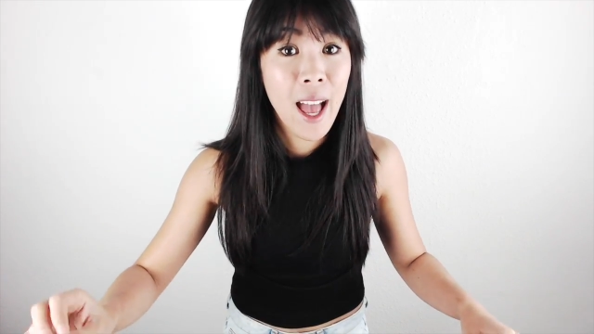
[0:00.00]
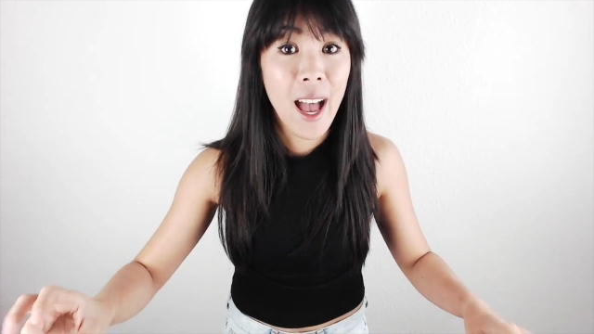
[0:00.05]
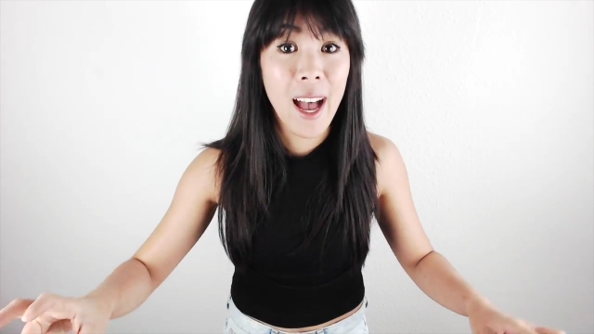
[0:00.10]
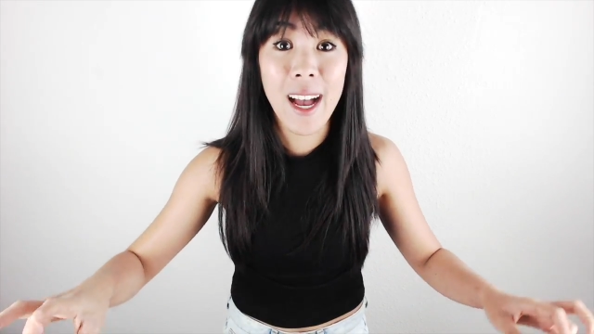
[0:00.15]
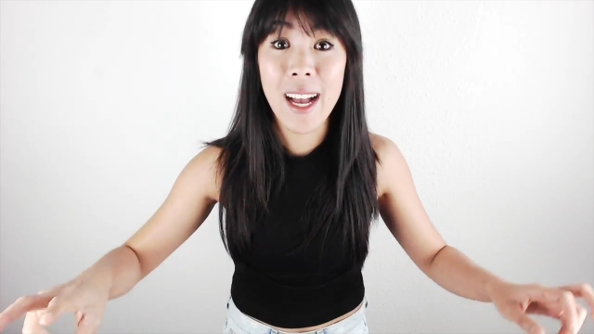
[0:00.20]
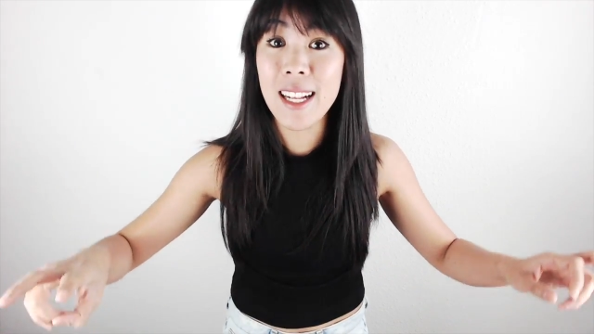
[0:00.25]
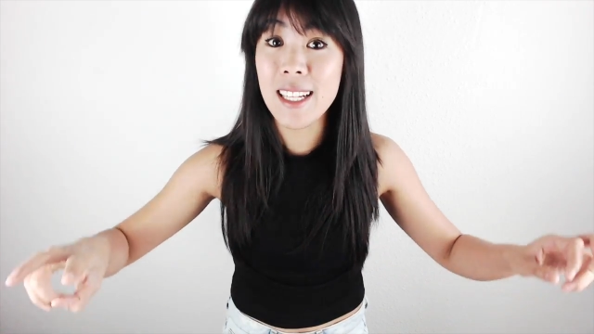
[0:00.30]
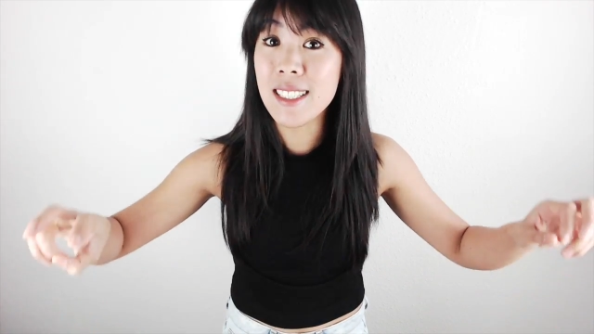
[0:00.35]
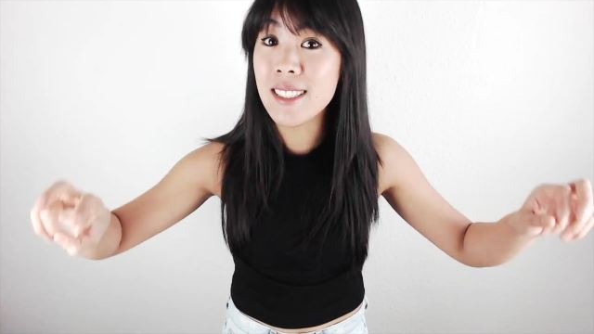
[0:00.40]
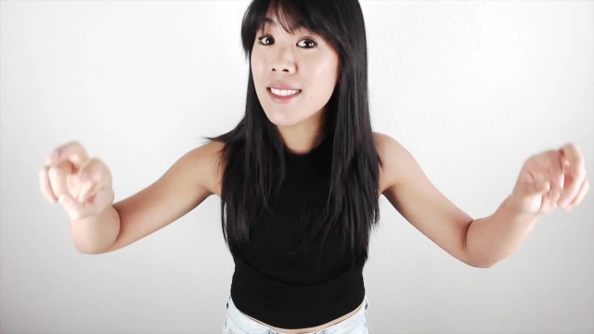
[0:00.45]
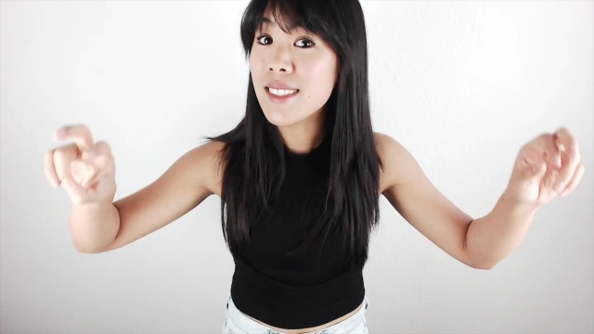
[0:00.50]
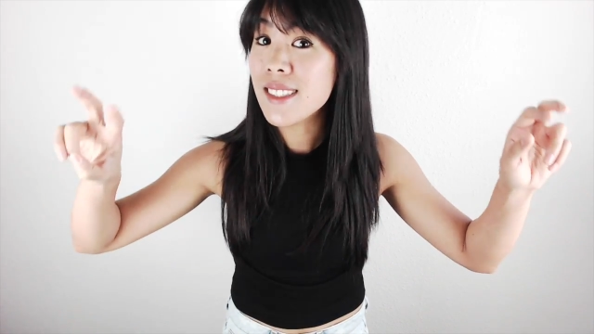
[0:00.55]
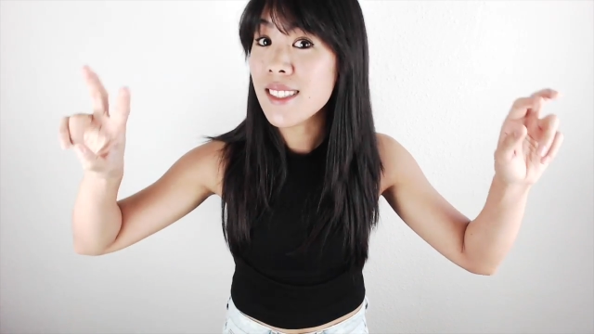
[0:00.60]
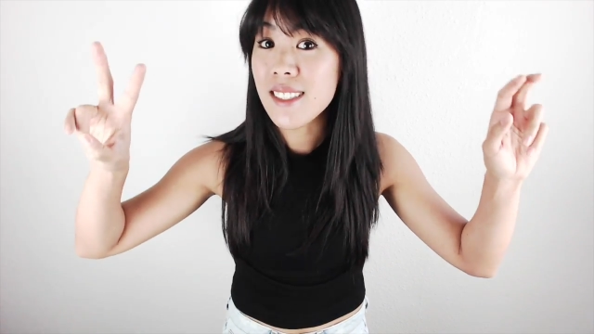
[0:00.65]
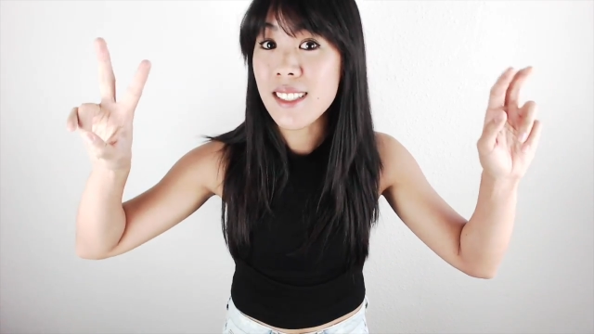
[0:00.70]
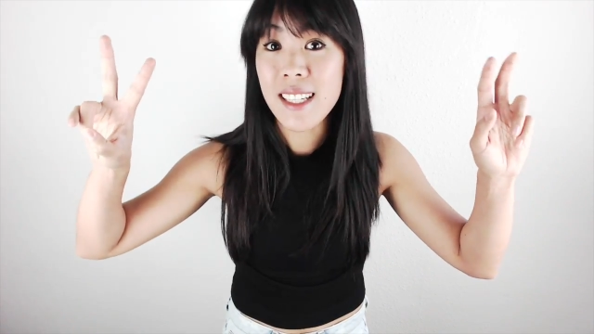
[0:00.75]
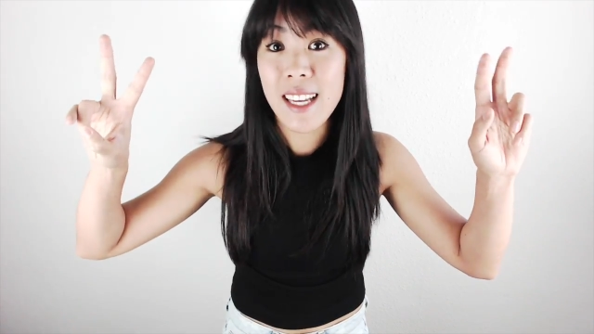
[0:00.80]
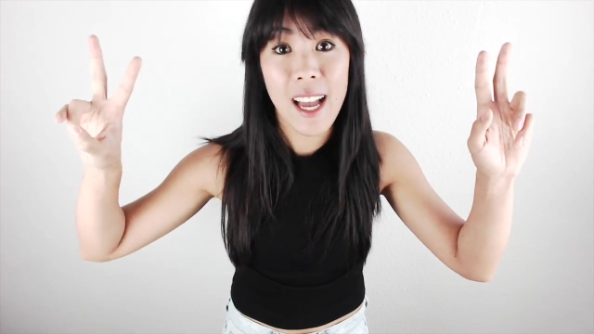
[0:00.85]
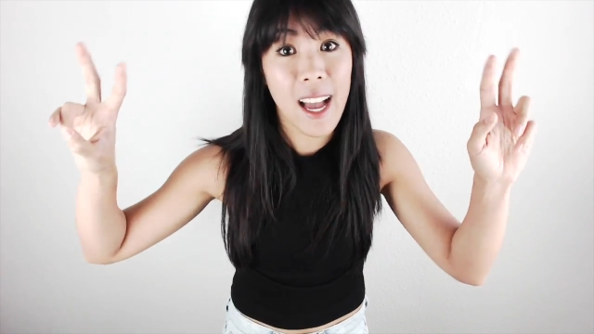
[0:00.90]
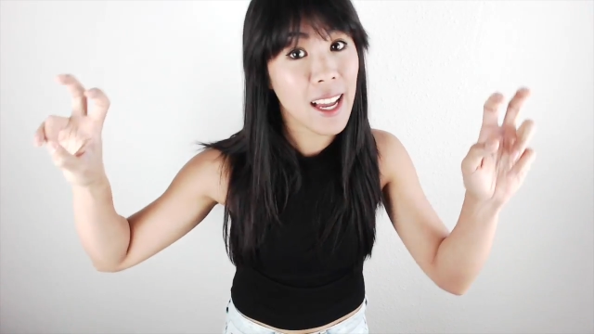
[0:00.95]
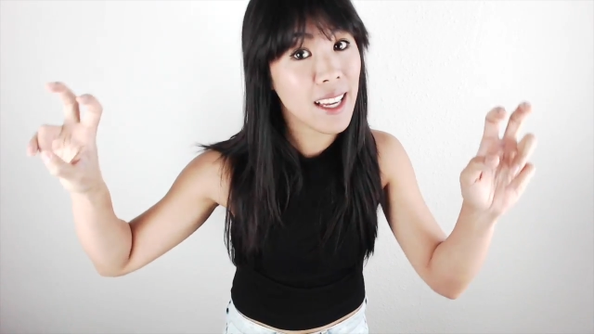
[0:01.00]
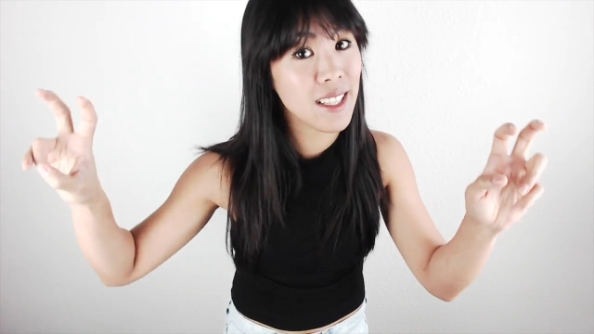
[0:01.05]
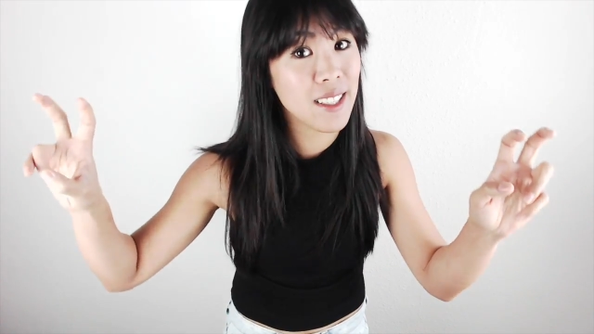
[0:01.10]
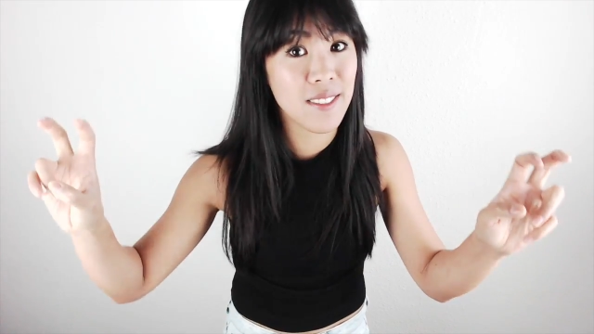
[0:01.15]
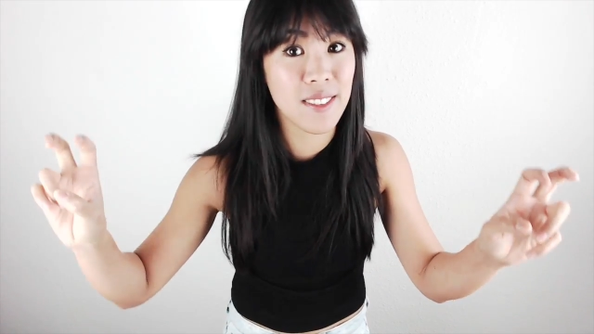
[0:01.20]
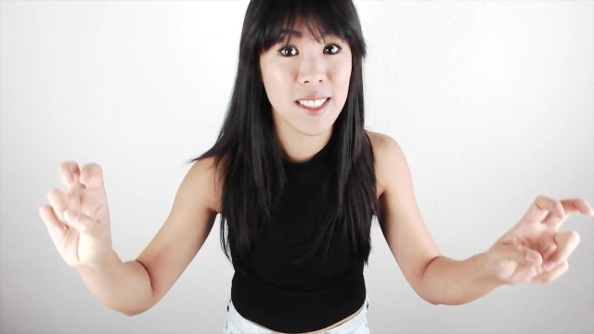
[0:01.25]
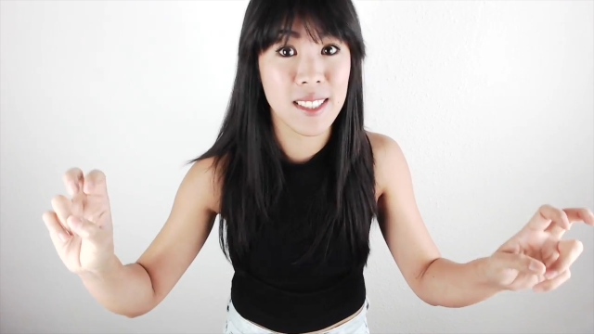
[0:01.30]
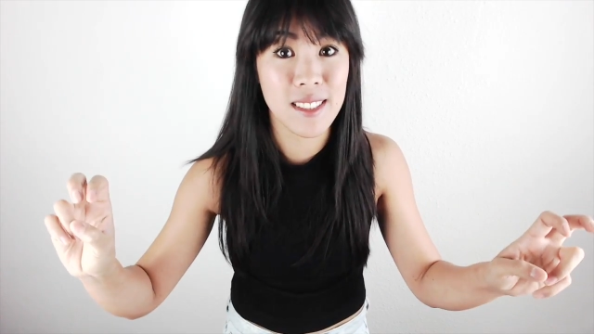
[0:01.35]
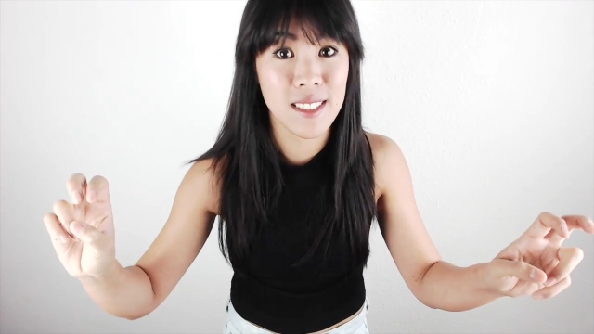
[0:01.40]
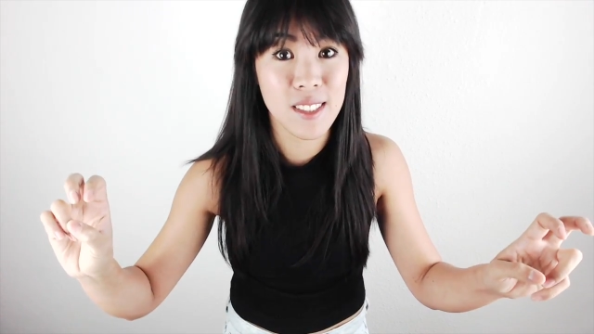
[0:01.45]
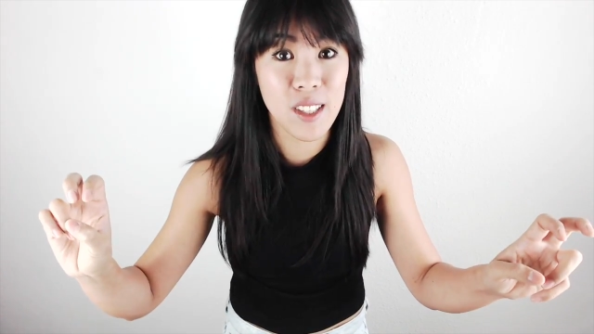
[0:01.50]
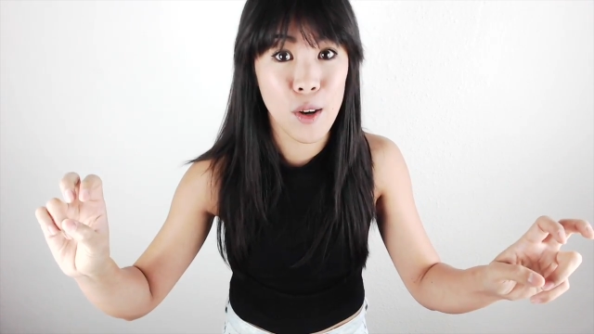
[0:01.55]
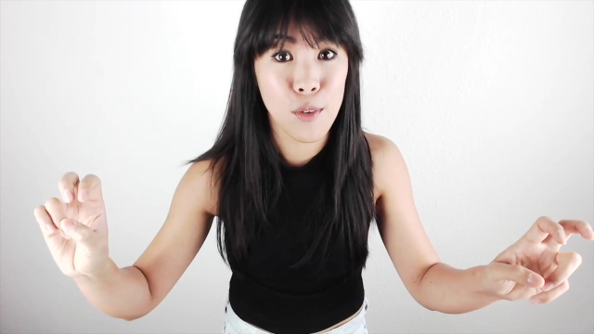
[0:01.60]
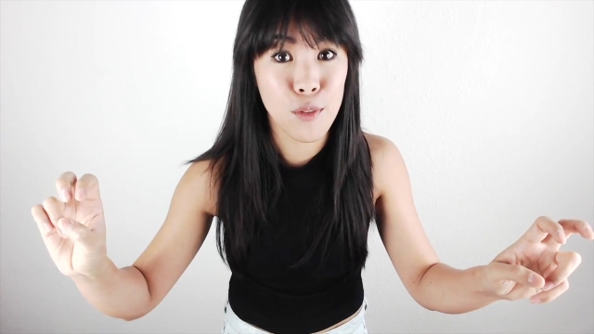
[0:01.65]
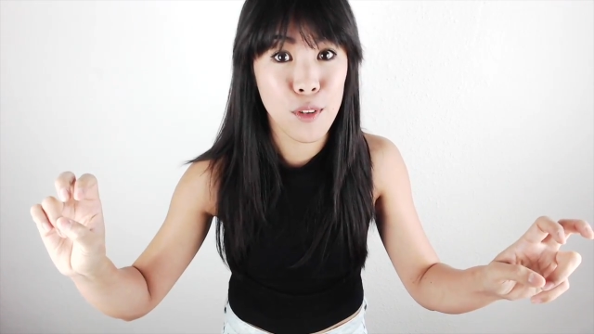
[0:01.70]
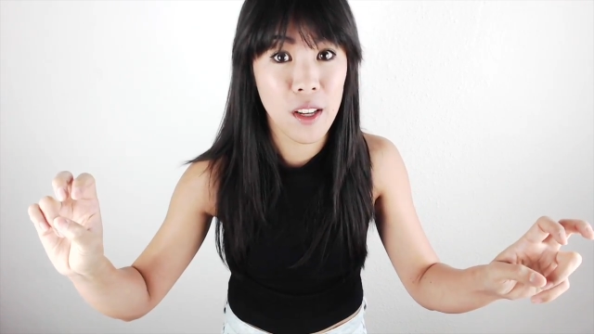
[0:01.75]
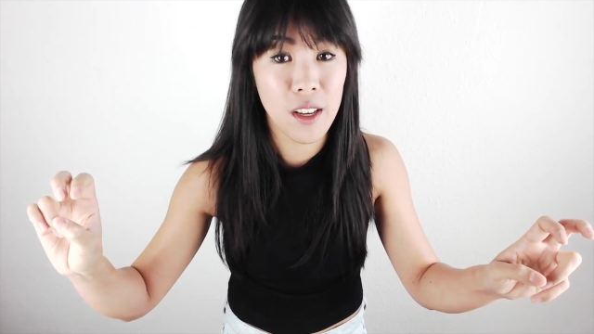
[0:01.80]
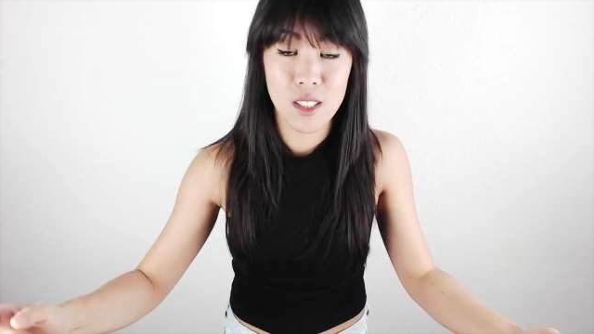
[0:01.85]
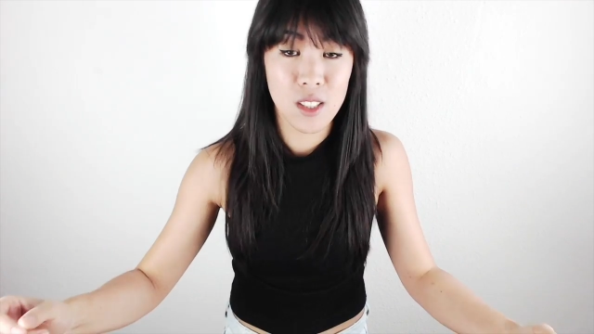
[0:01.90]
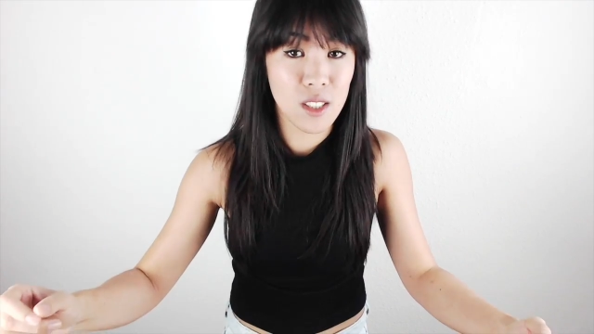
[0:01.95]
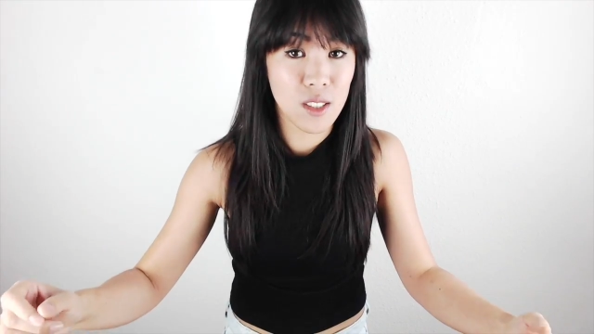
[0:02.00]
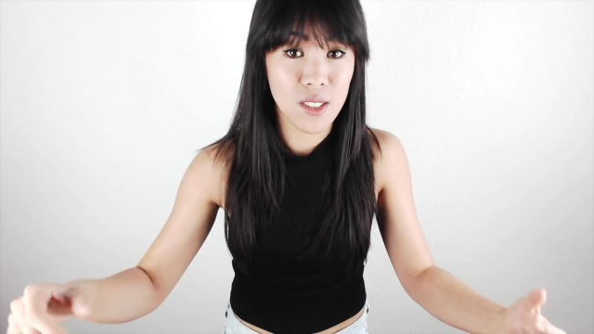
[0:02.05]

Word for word: als reine Wissenschaftler.